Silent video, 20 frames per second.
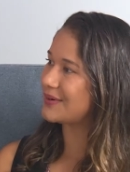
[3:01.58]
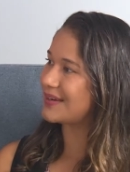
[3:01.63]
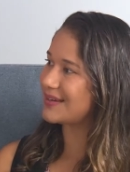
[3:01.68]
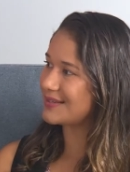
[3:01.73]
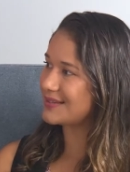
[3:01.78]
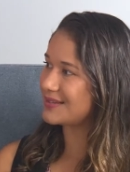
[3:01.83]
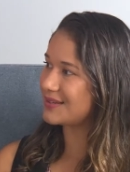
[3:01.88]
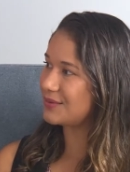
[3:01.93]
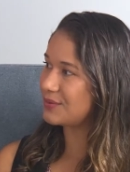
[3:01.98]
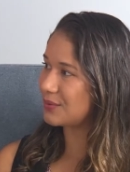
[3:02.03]

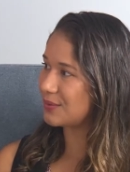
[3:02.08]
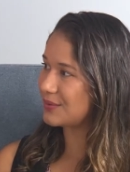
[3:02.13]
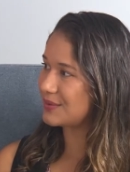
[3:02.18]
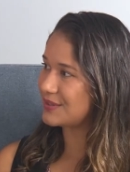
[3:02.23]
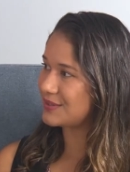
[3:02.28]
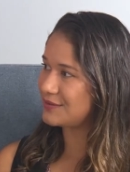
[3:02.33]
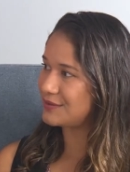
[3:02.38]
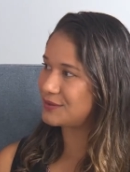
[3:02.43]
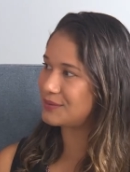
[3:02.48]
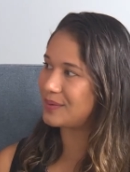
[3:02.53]
ocasião,
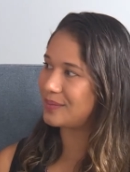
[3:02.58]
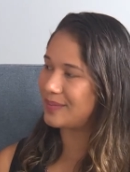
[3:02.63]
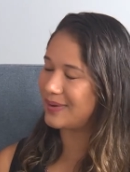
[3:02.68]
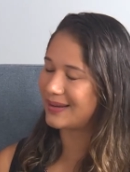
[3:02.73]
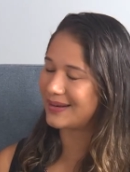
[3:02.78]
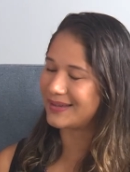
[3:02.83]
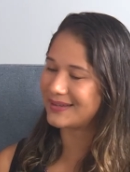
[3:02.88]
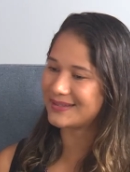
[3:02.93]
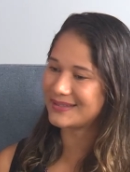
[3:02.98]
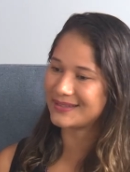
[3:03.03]
inclusive, de uma
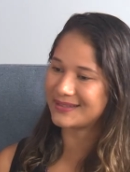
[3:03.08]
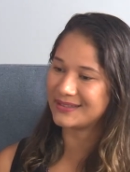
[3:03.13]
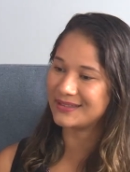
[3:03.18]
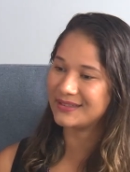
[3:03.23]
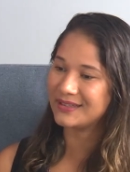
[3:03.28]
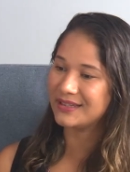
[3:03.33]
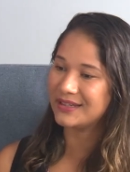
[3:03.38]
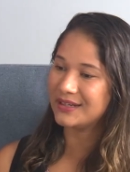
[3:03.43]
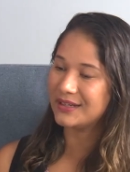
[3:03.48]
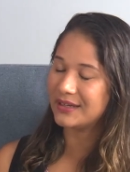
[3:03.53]
palestra
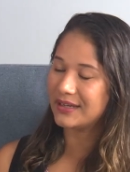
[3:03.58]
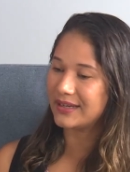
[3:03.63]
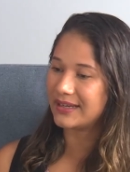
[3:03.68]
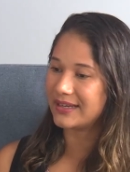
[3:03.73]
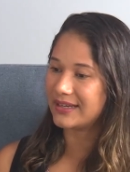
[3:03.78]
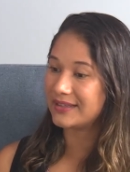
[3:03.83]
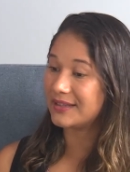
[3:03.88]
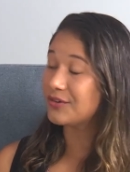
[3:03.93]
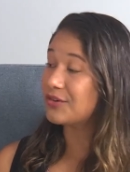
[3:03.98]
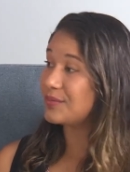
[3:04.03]

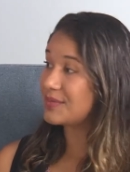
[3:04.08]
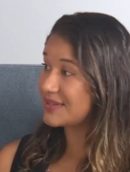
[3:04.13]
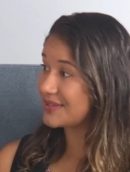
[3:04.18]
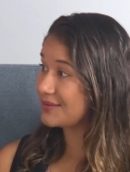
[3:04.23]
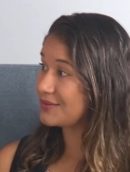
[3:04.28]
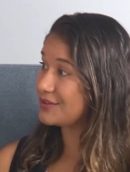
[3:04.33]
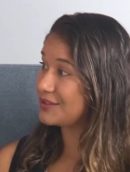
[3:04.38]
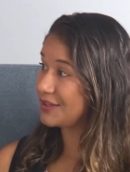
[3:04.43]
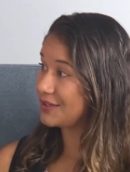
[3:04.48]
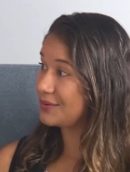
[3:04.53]
é, da
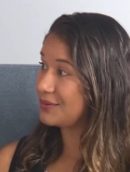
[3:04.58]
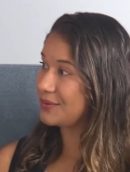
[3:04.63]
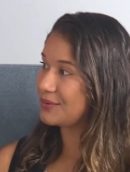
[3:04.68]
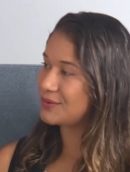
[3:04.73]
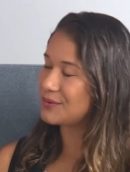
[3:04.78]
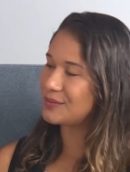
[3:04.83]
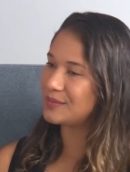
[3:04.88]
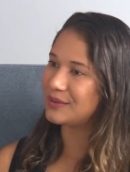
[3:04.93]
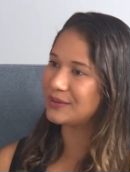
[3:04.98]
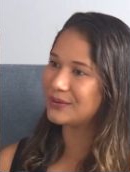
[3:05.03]
Comissão de Direito do
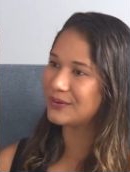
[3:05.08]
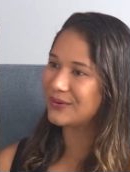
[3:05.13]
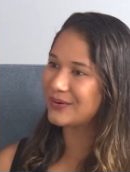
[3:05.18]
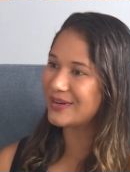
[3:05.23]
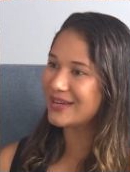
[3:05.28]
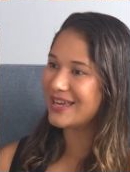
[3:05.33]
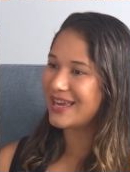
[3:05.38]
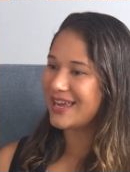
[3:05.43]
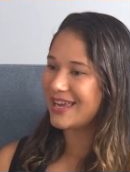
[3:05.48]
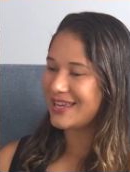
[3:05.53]

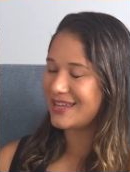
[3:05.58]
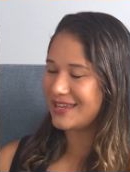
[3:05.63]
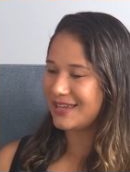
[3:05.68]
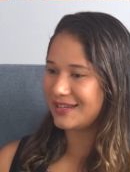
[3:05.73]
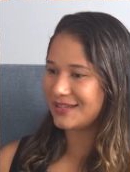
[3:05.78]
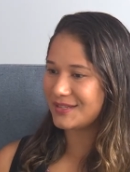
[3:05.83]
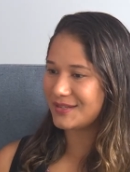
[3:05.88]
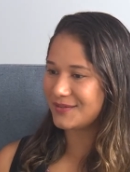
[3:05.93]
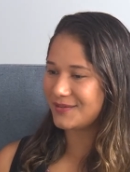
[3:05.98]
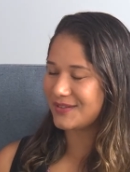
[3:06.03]
Consumidor e
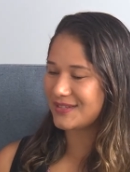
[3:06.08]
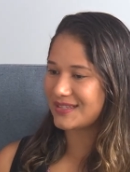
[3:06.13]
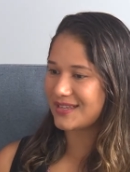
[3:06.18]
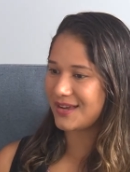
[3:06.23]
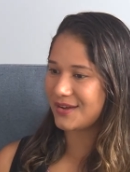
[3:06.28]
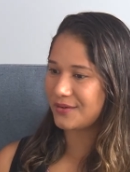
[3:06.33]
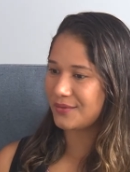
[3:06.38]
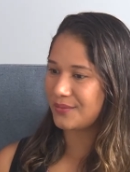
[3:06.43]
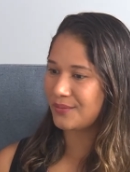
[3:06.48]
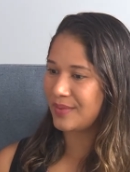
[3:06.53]
eles
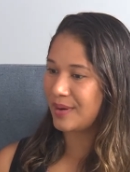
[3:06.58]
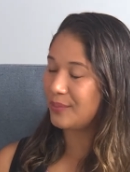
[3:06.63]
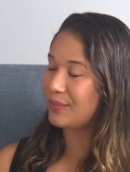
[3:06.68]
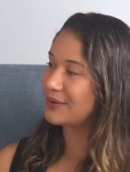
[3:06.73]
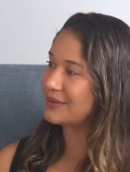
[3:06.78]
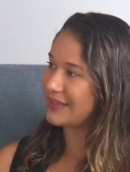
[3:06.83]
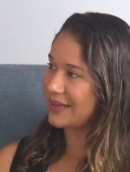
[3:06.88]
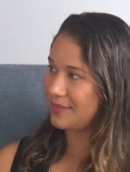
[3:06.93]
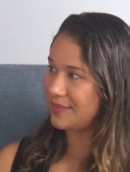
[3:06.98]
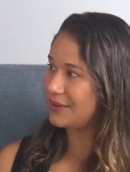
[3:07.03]
fizeram um
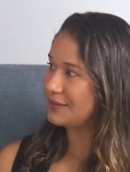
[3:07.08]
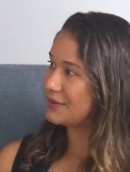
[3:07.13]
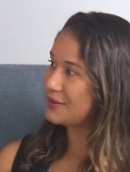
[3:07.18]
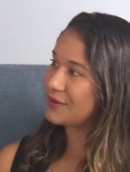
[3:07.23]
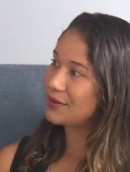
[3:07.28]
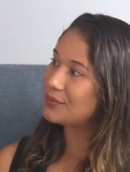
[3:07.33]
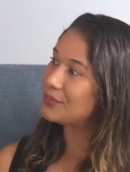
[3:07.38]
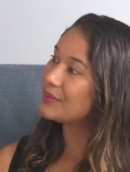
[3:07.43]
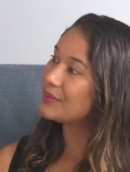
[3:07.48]
apontamento que eu